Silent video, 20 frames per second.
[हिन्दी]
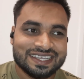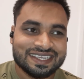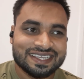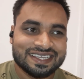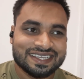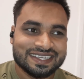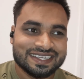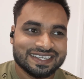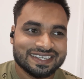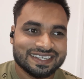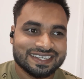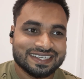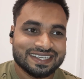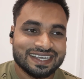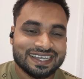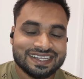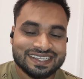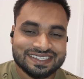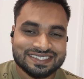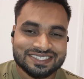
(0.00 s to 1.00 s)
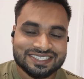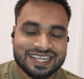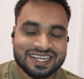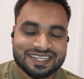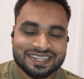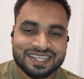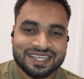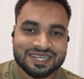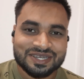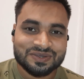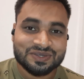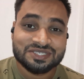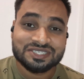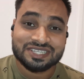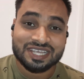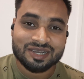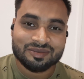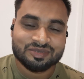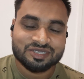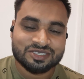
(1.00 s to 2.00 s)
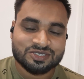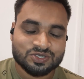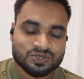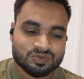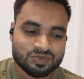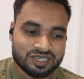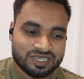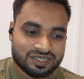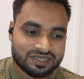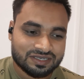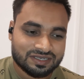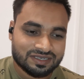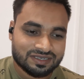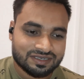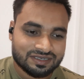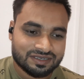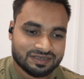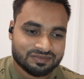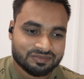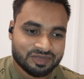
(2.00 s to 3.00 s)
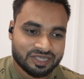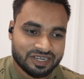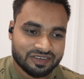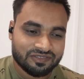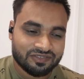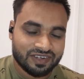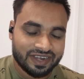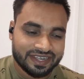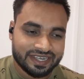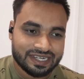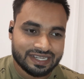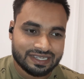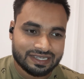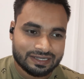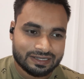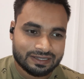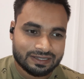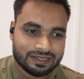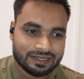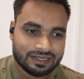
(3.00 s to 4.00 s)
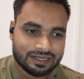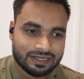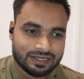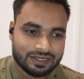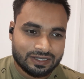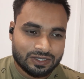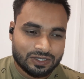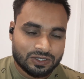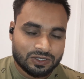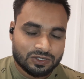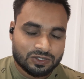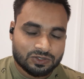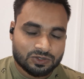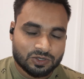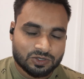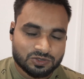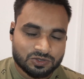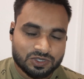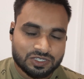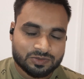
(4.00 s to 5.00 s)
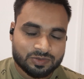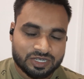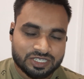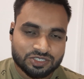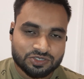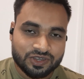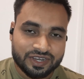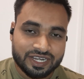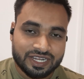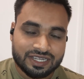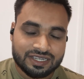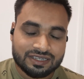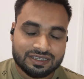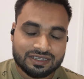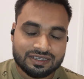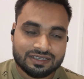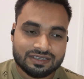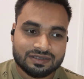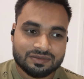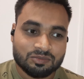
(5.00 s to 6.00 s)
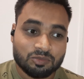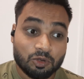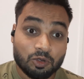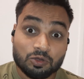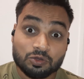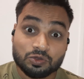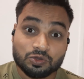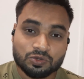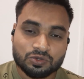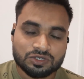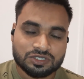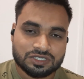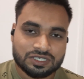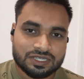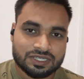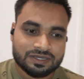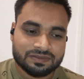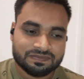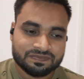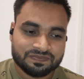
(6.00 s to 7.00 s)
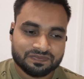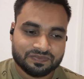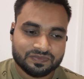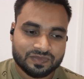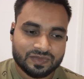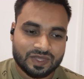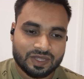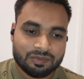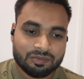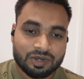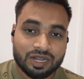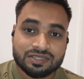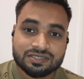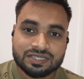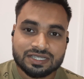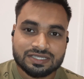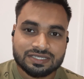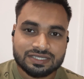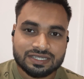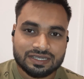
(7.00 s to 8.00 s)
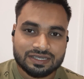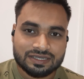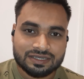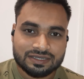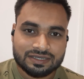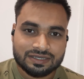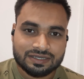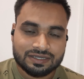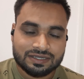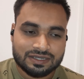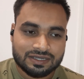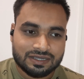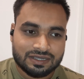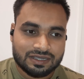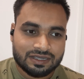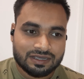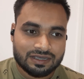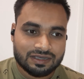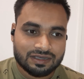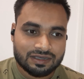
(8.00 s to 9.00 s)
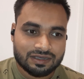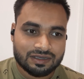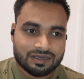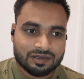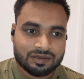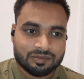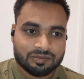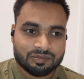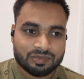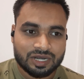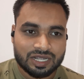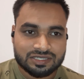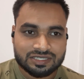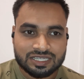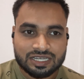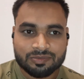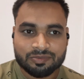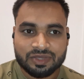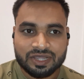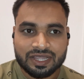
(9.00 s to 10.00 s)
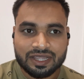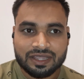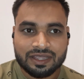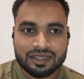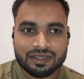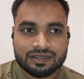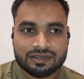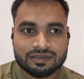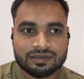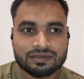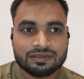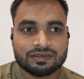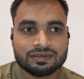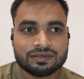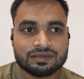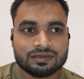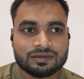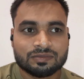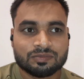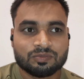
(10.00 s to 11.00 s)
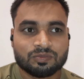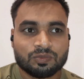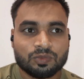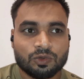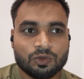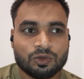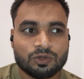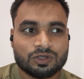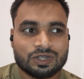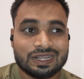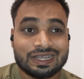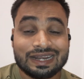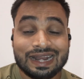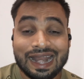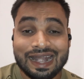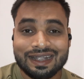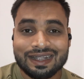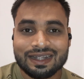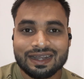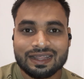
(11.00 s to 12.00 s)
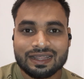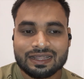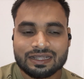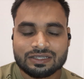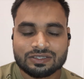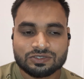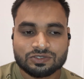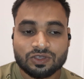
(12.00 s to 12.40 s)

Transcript: कि कल चार तारीख को चार बजे सुबह मेरी फ़्लाइट है दोस्तों इस बार ज्वाइनिंग बहुत दूर से है ब्राज़ील से है ब्राज़ील में एक पोर्ट ग्रैंडे